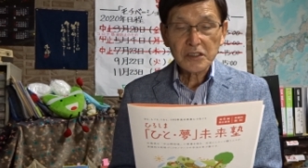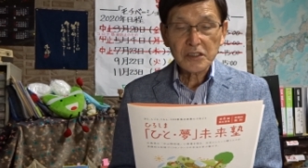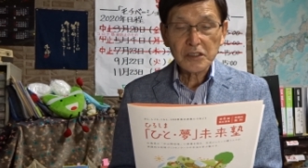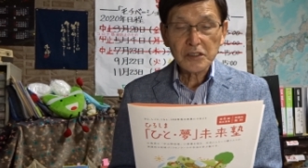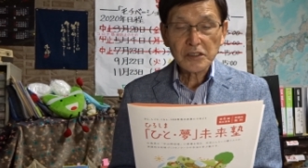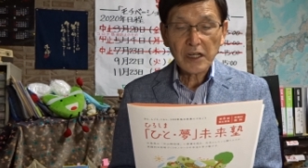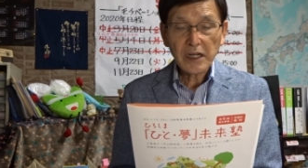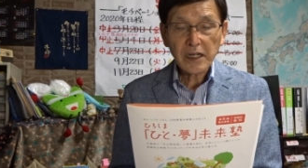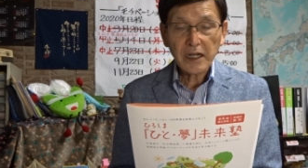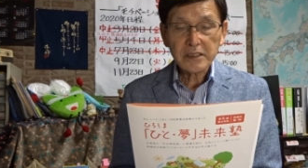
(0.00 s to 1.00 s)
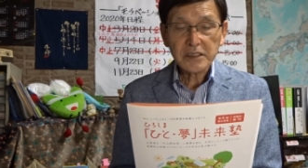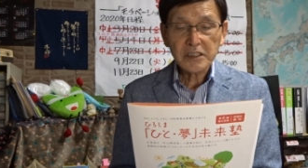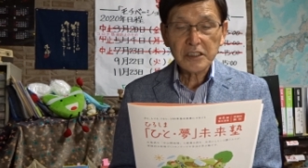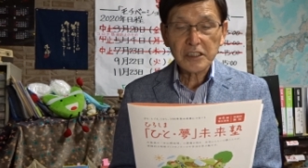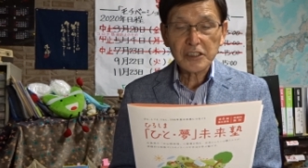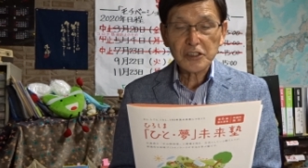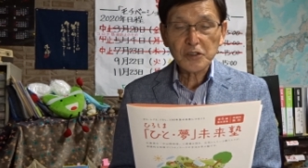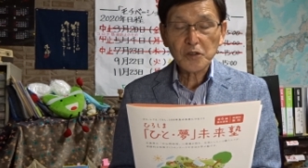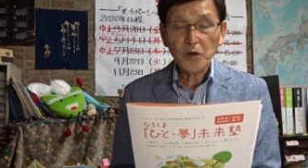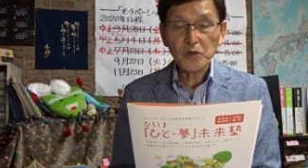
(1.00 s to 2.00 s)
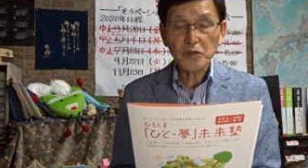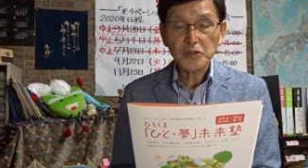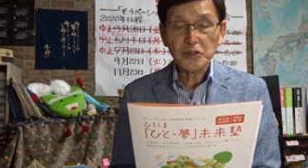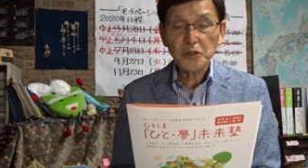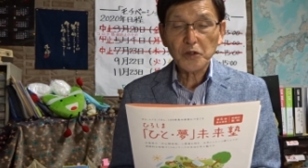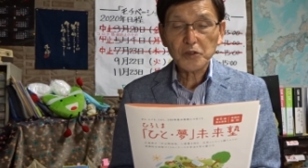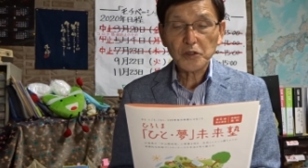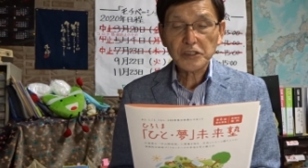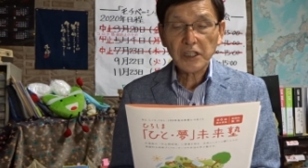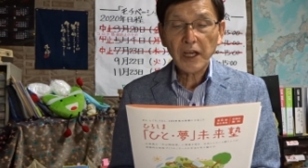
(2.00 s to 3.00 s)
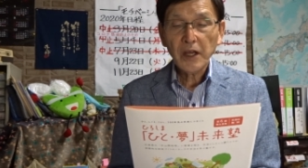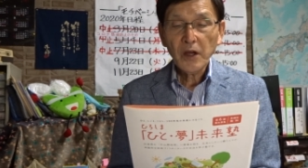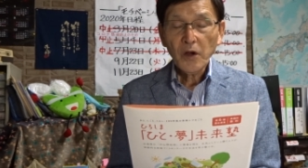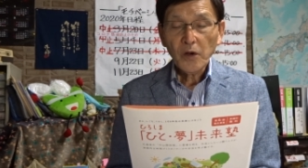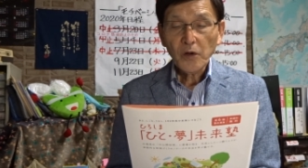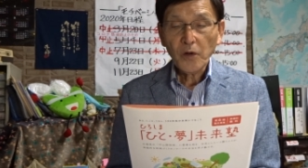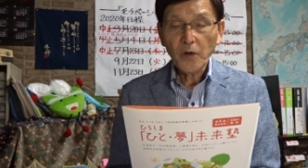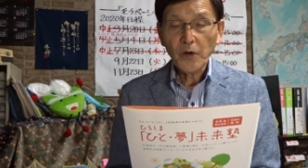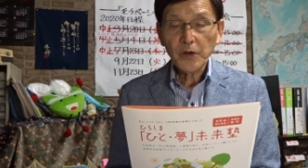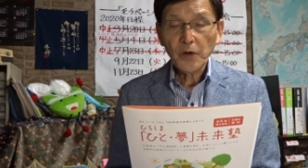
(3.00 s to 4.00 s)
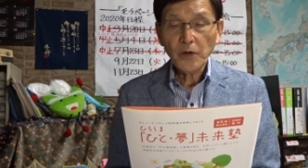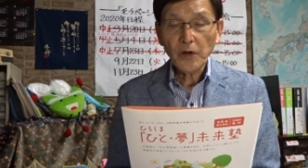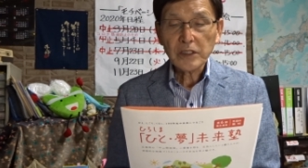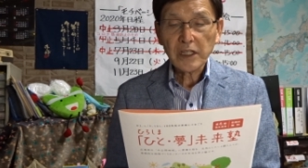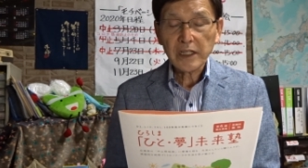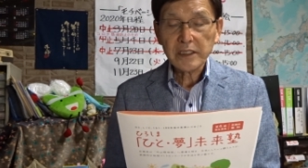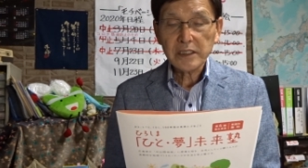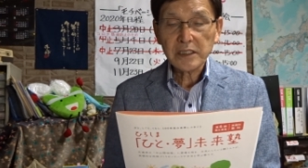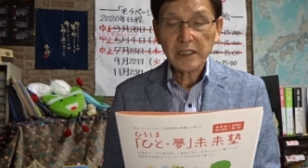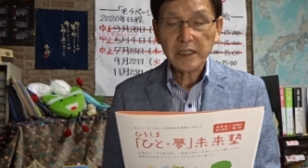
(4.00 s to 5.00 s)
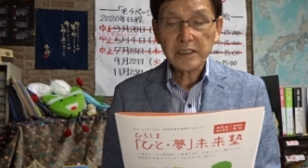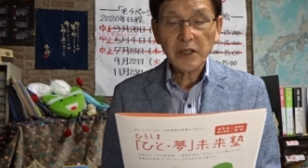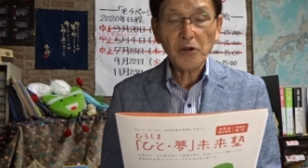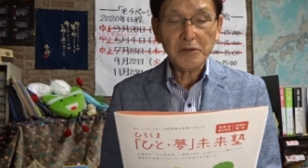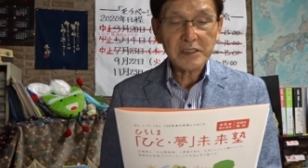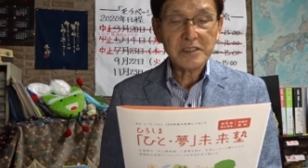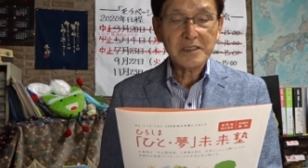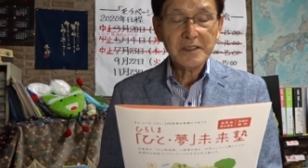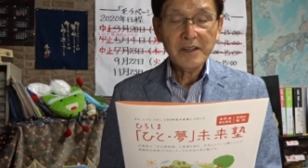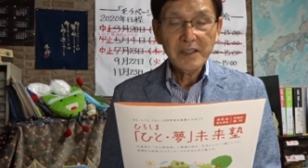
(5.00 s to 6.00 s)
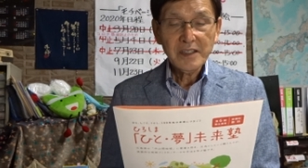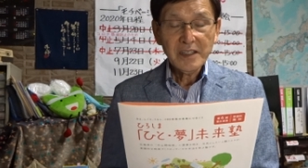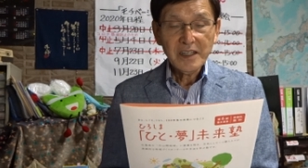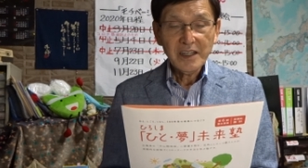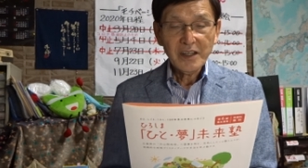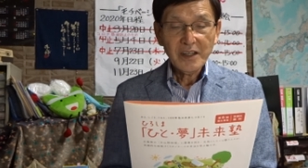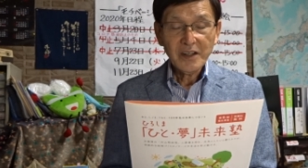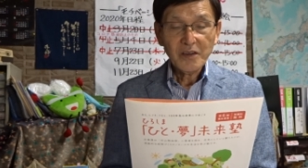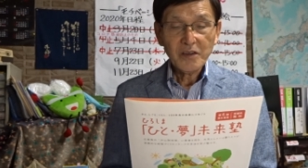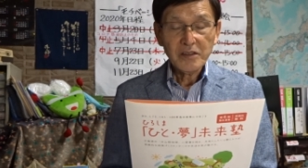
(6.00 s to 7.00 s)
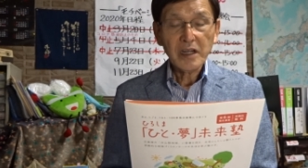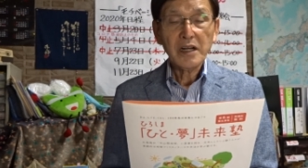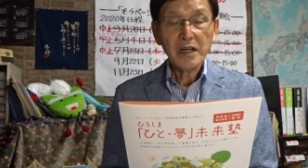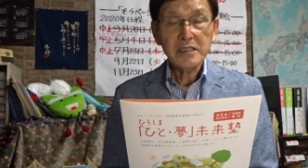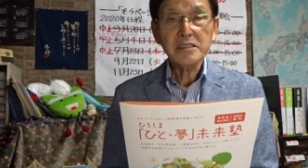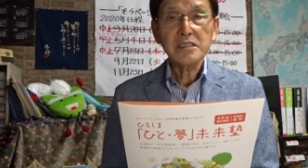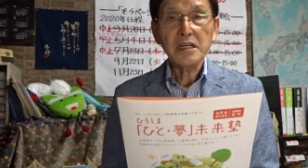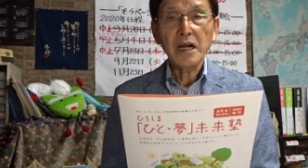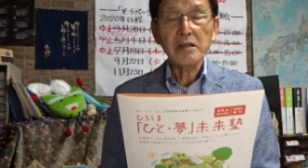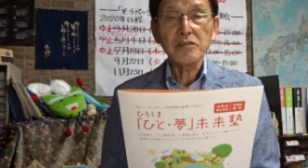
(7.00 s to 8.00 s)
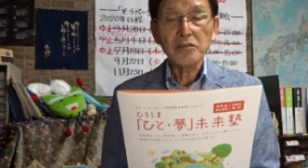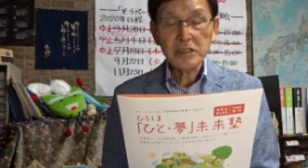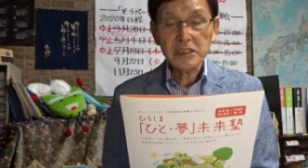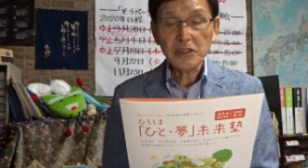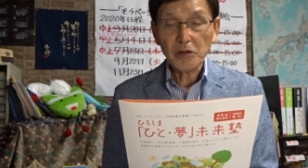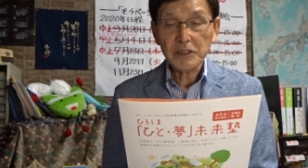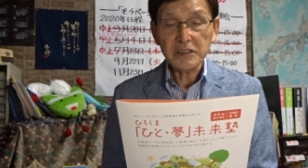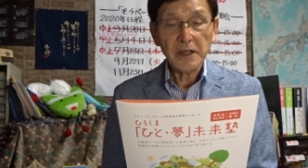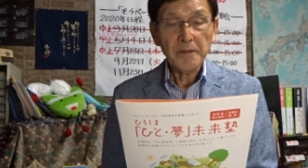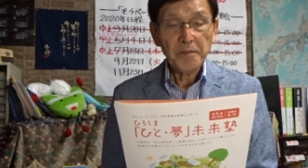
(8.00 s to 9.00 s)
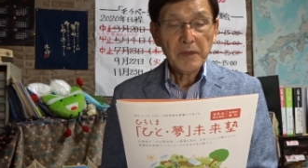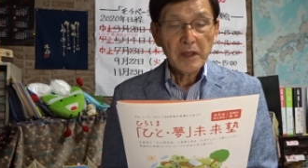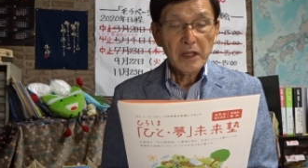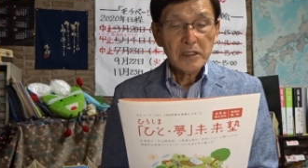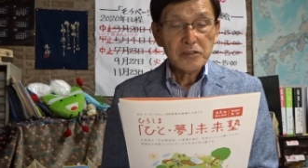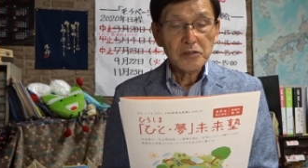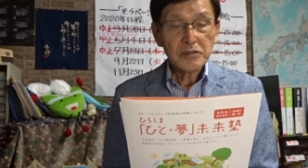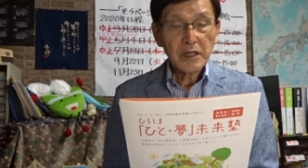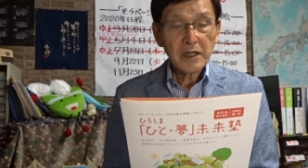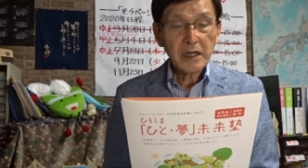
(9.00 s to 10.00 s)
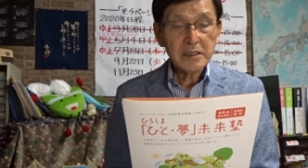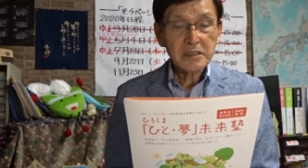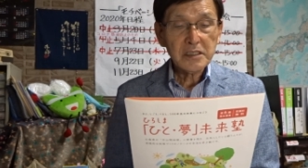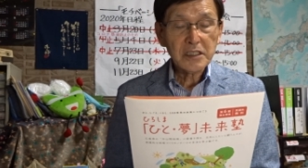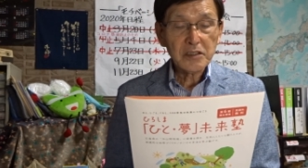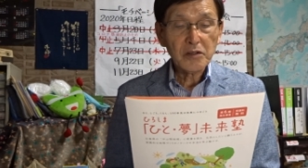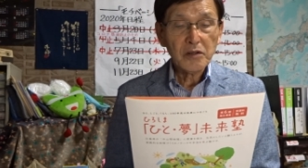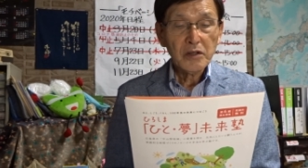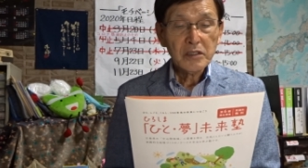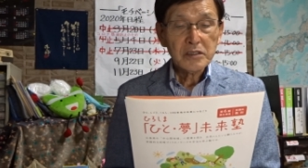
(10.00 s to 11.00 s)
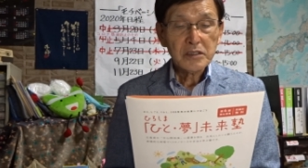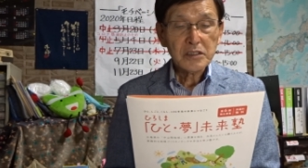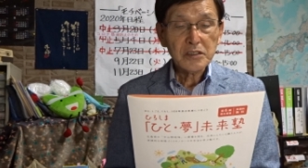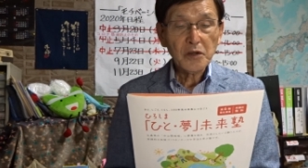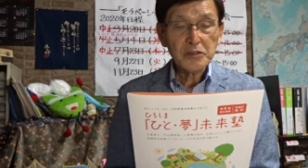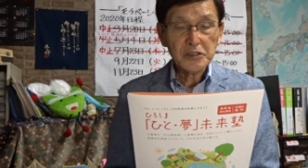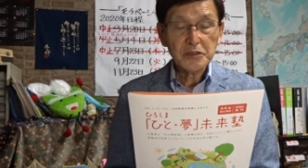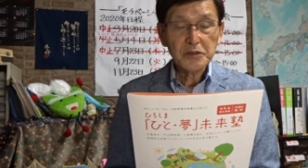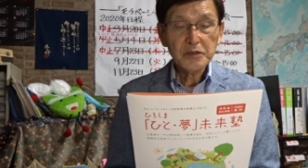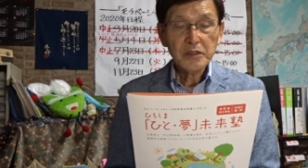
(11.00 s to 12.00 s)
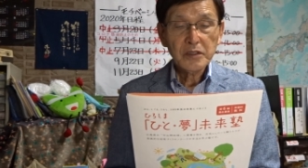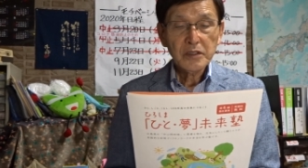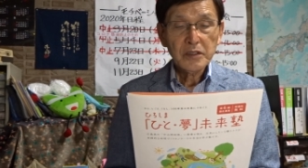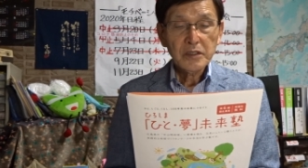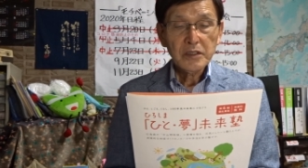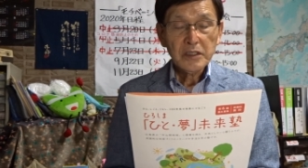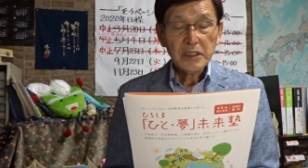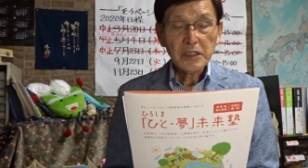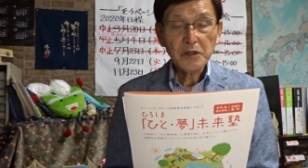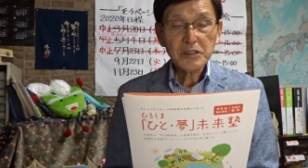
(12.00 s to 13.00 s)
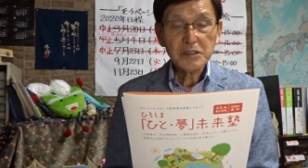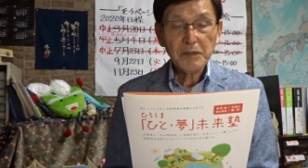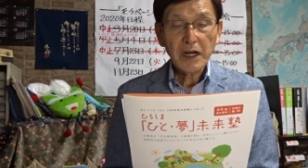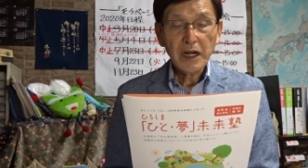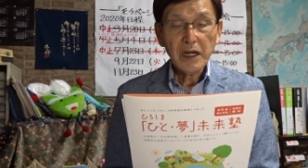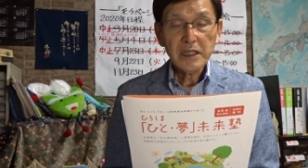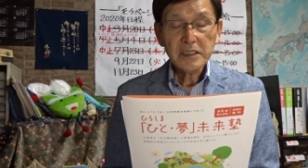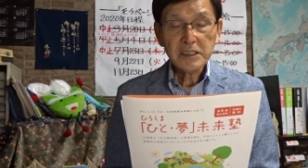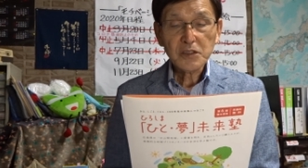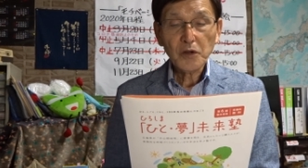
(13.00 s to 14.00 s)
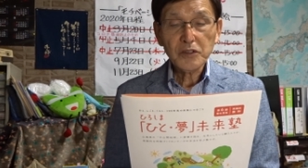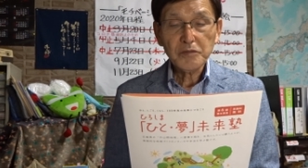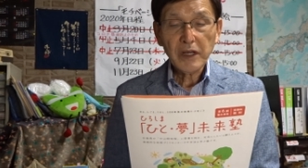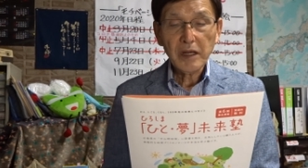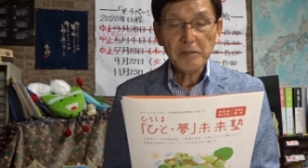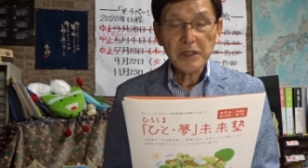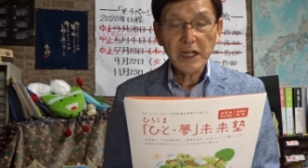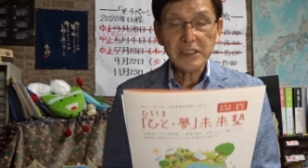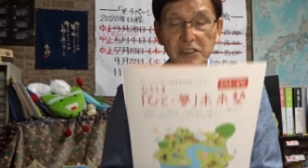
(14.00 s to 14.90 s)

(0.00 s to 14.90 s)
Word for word: 中山間地域振興の事業として公表をいただいておりますなかなか人気があるように聞いておりますね中山間地域の企業塾広島人夢未来